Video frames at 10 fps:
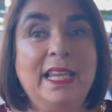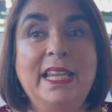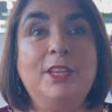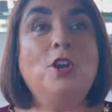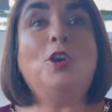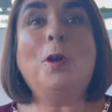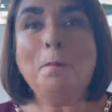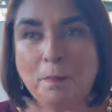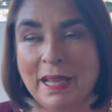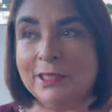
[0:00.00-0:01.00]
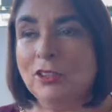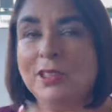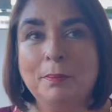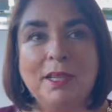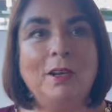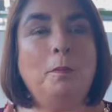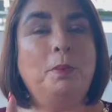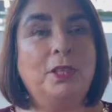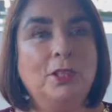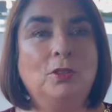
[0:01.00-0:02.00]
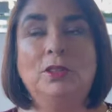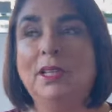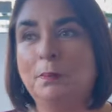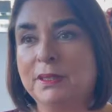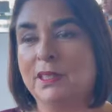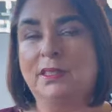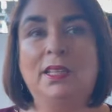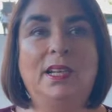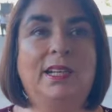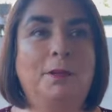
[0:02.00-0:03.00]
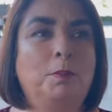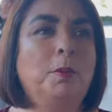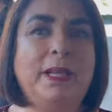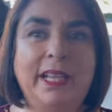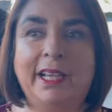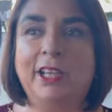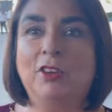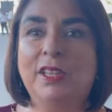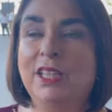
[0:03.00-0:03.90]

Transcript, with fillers: Y yo comparto también la opinión del presidente de la República que hoy